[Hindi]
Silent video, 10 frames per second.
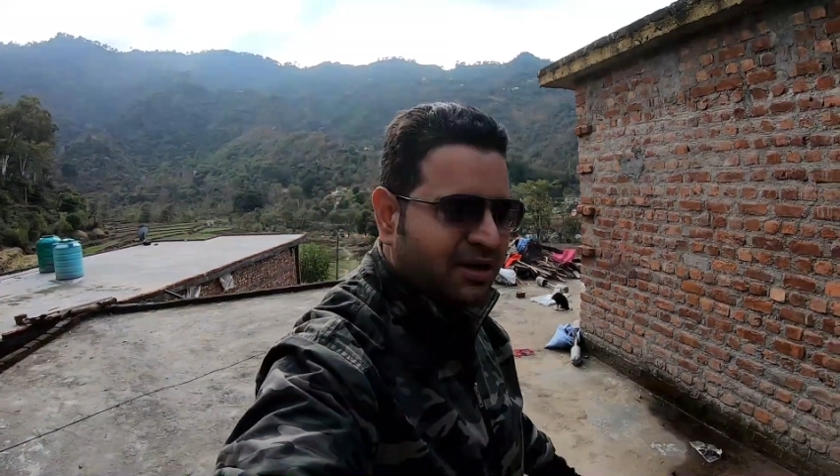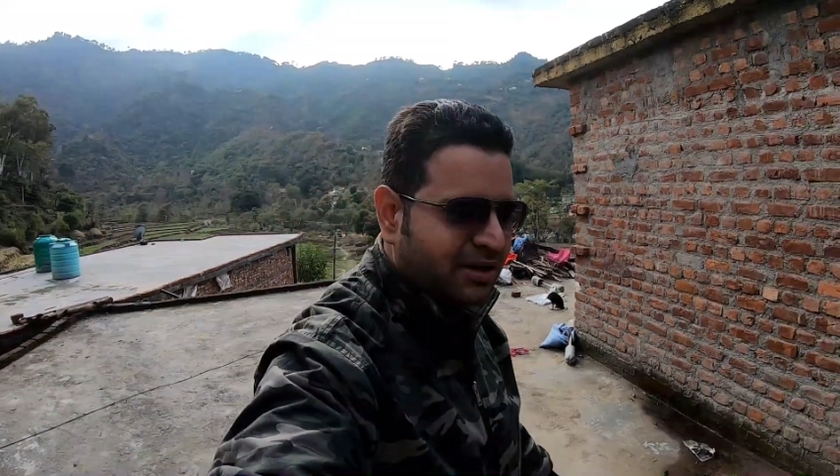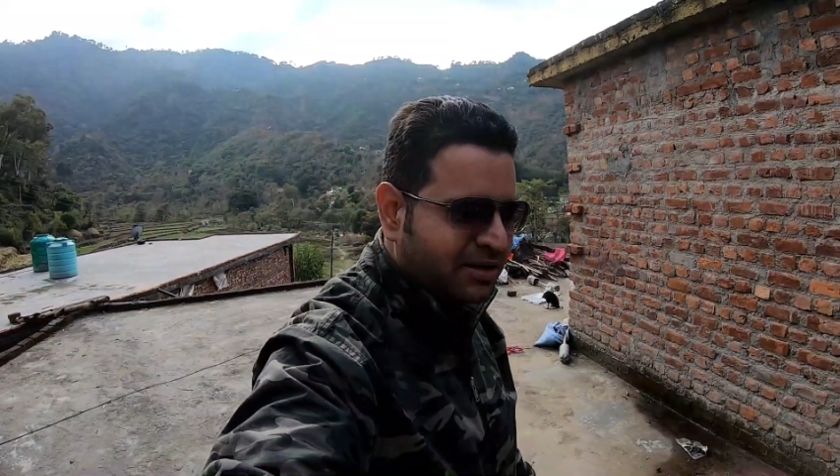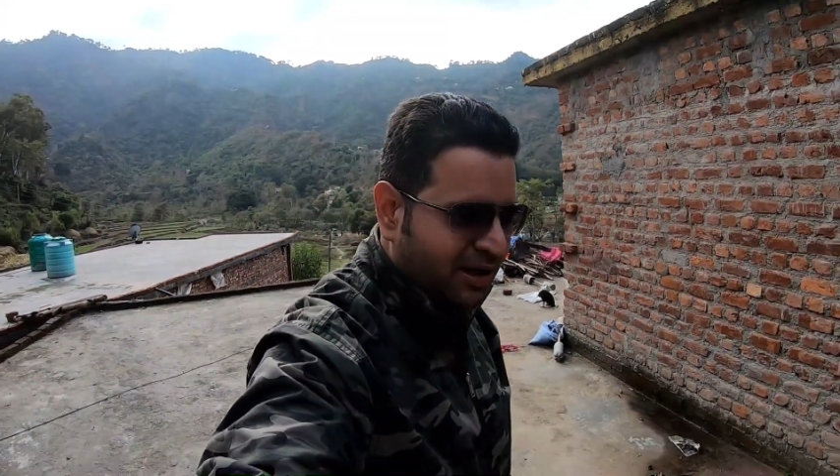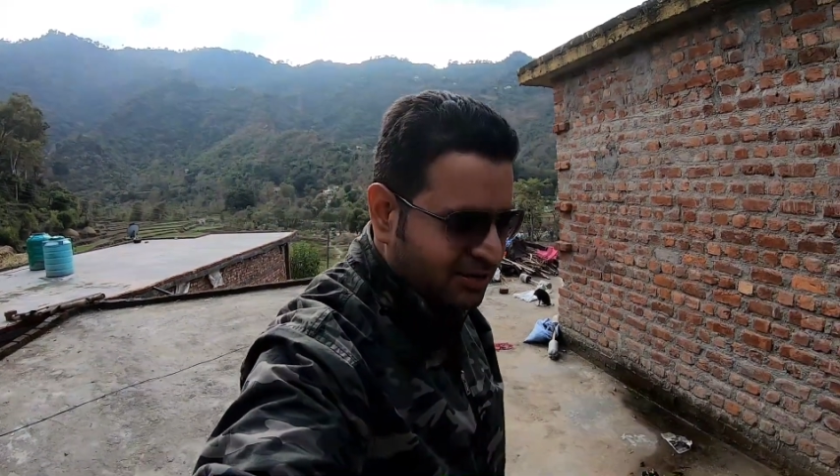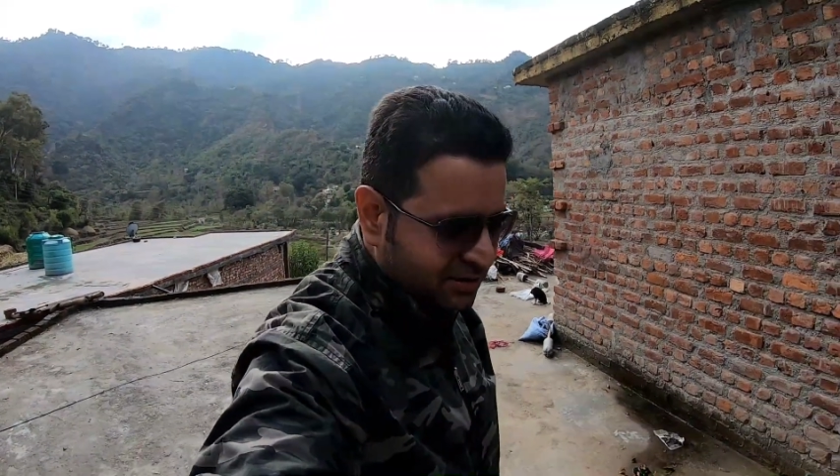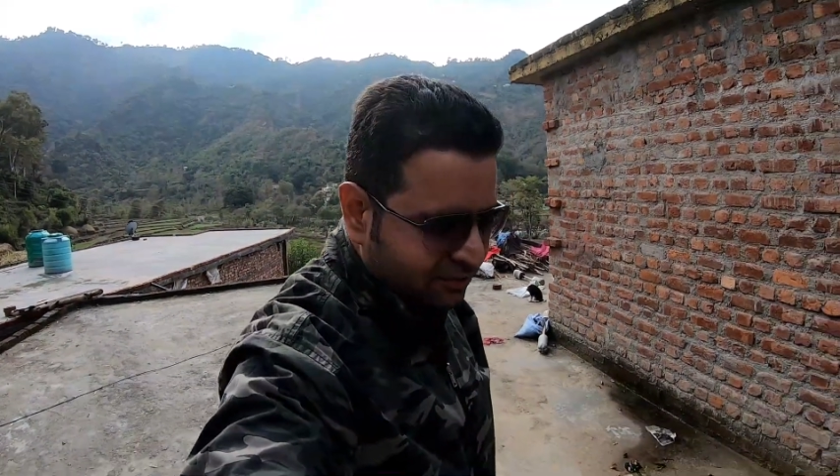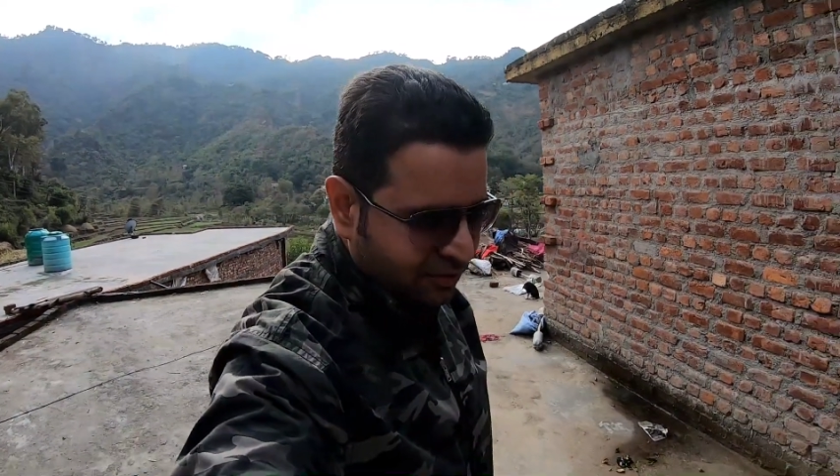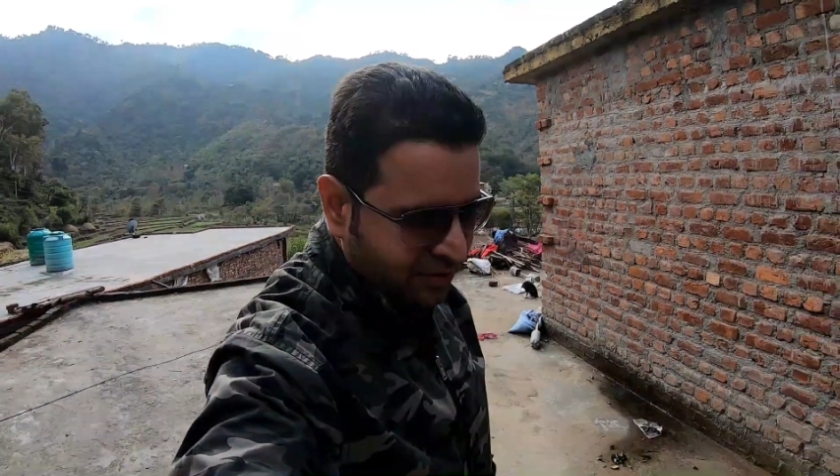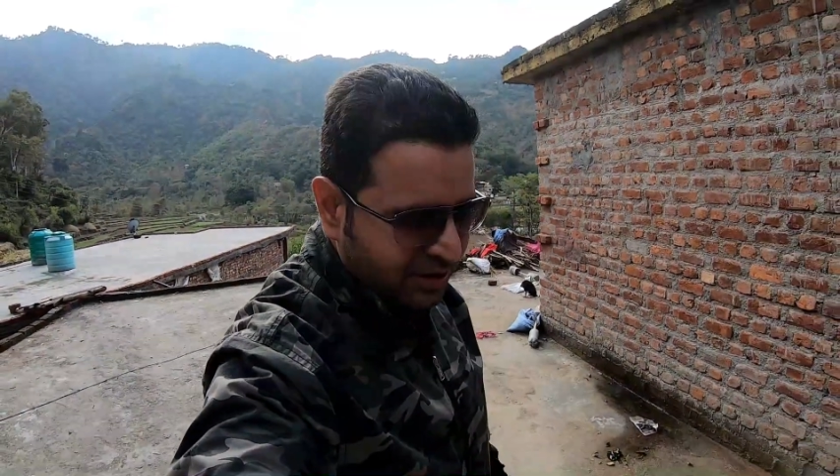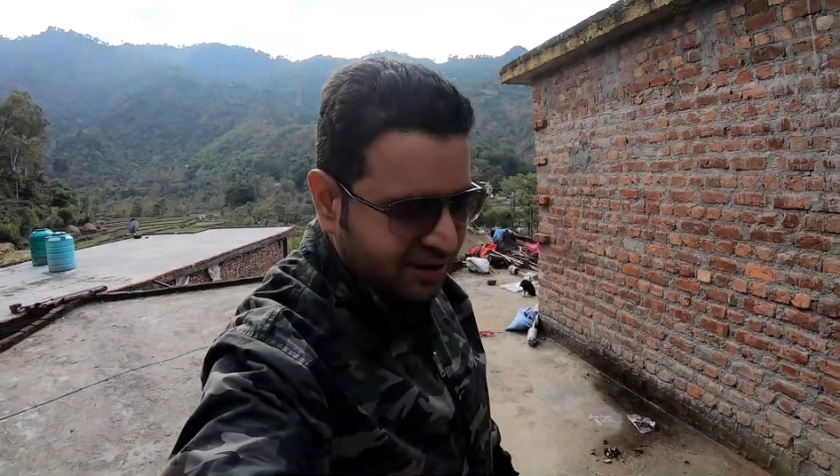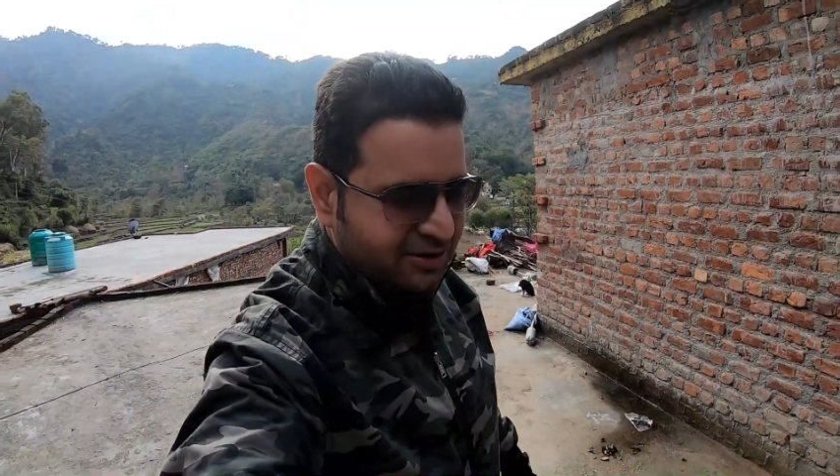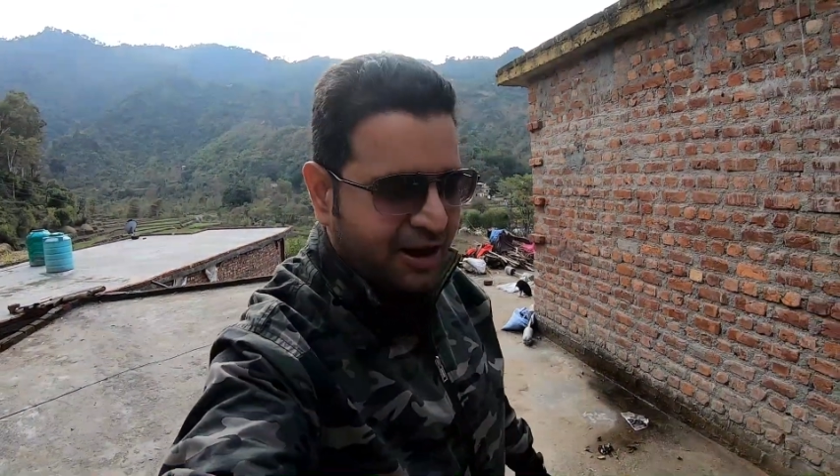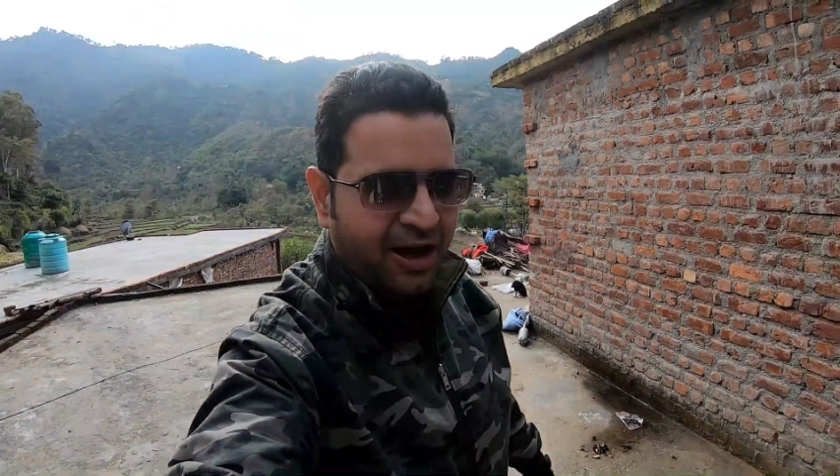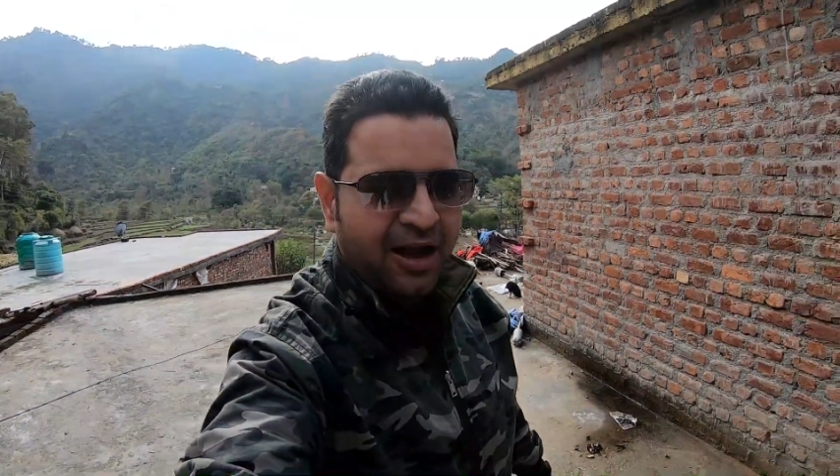अंदाज से ब्लॉगिंग
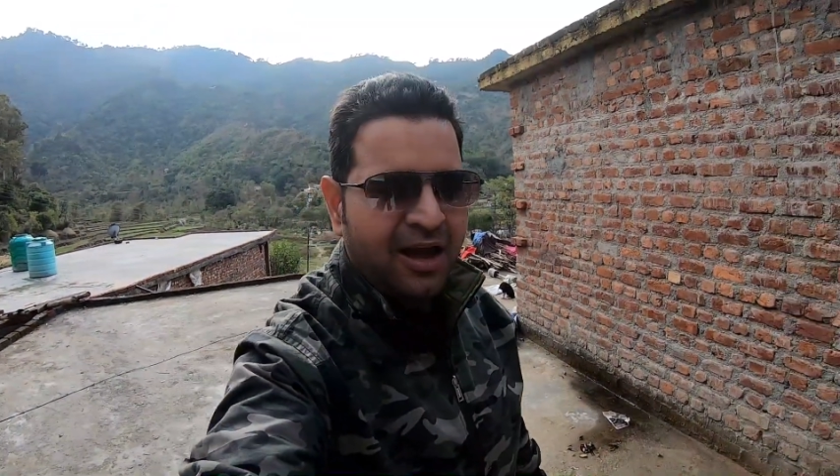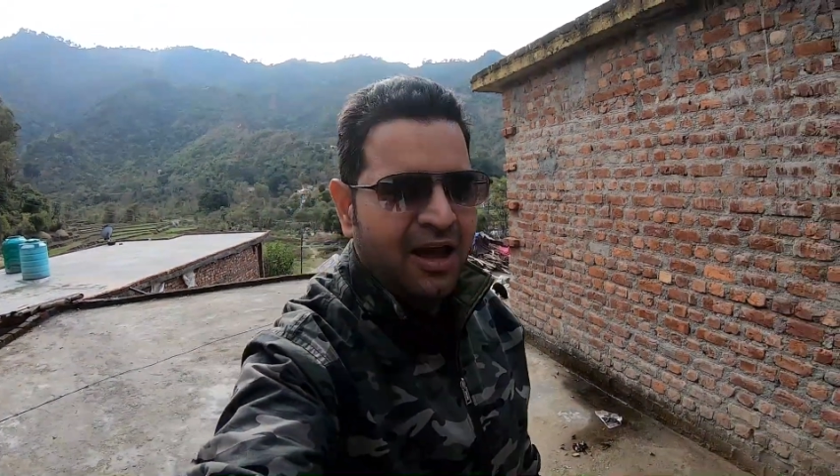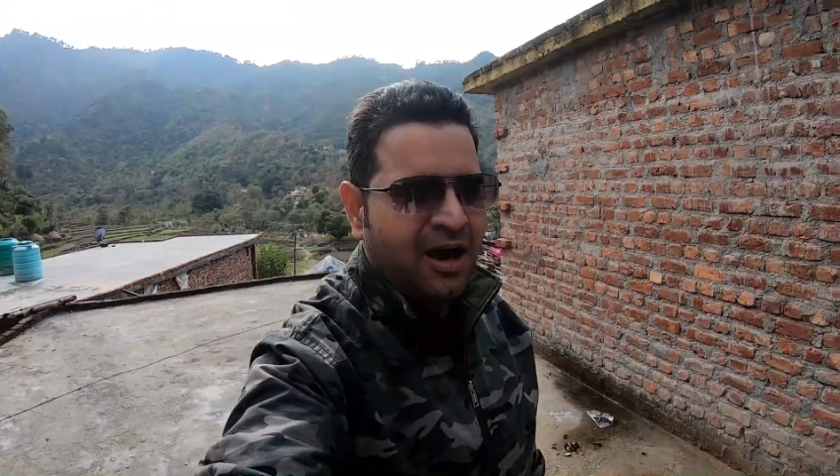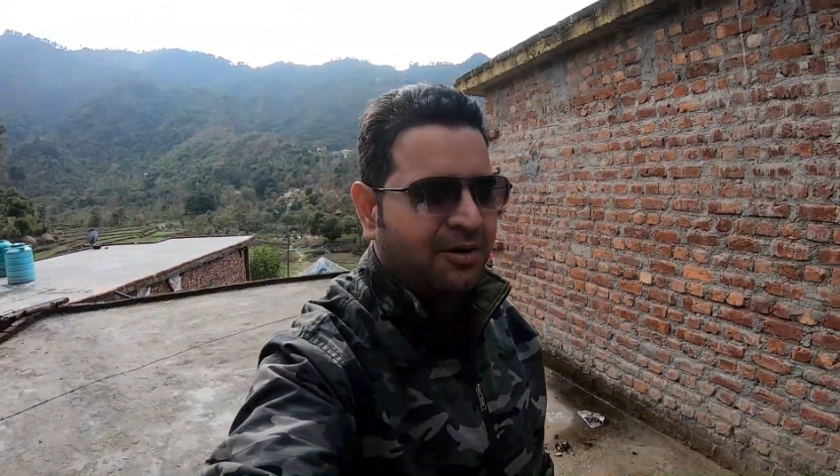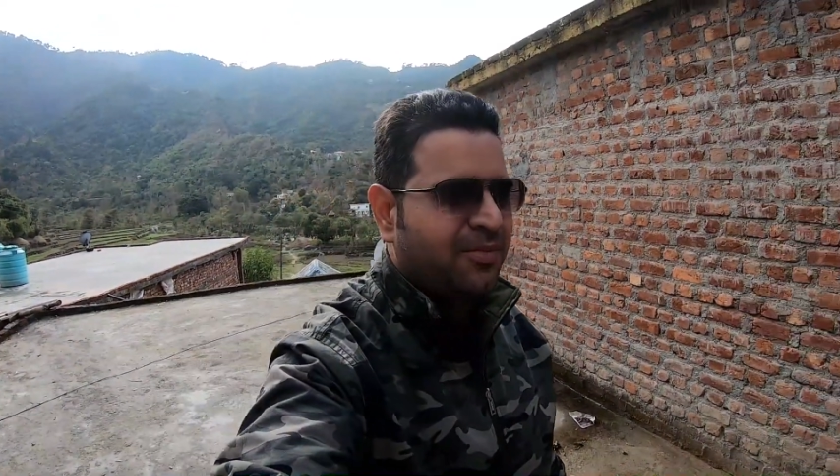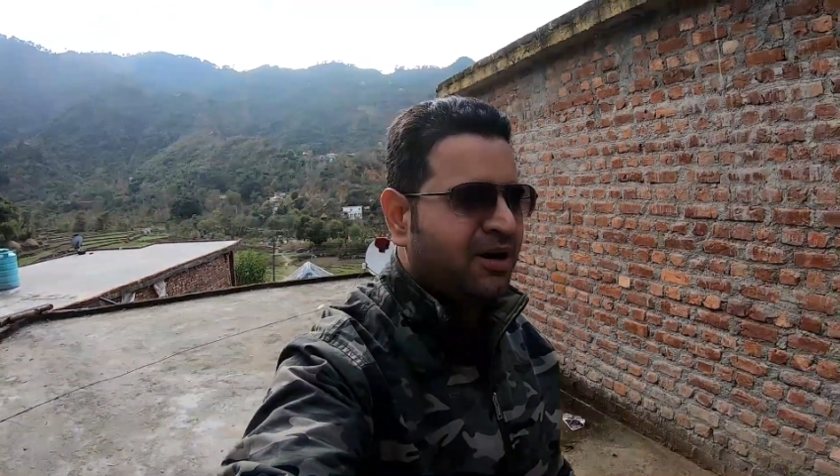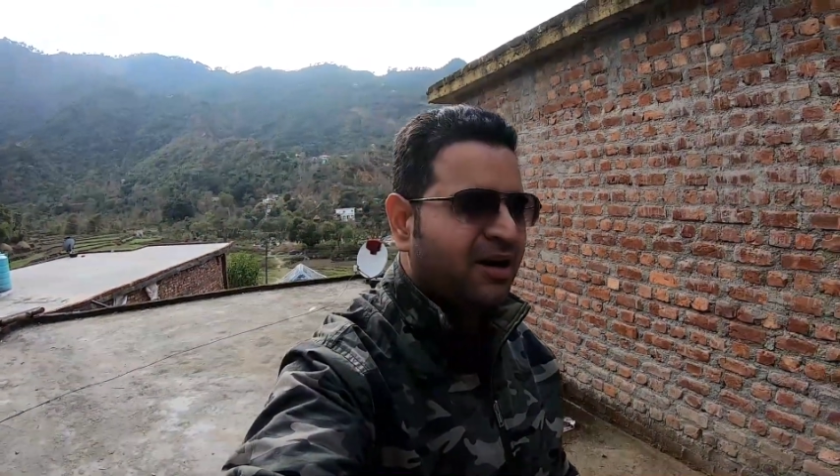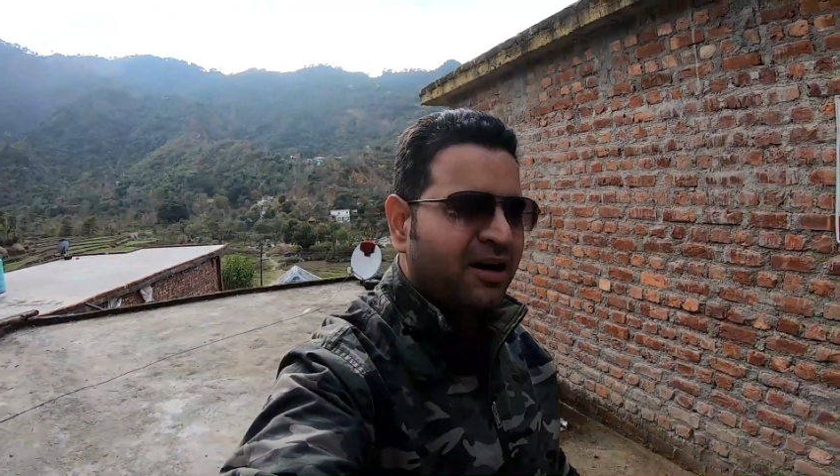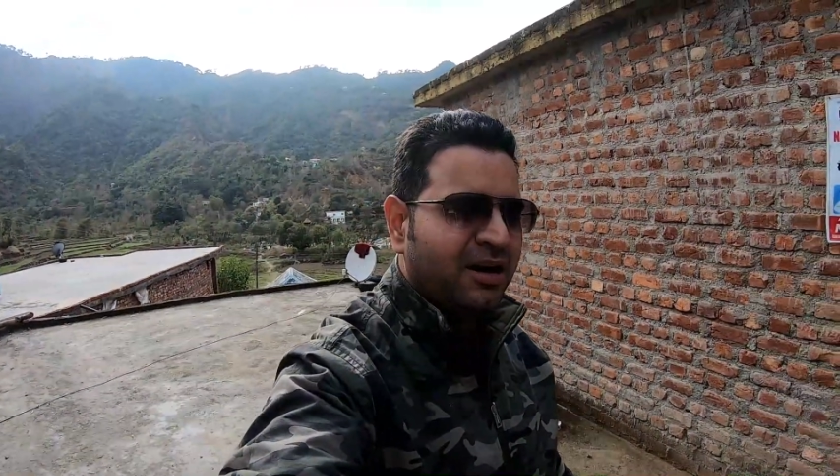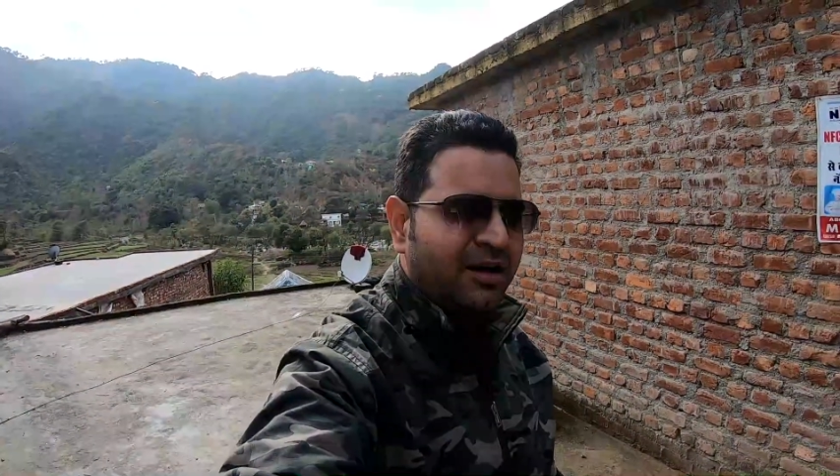करता है हमारा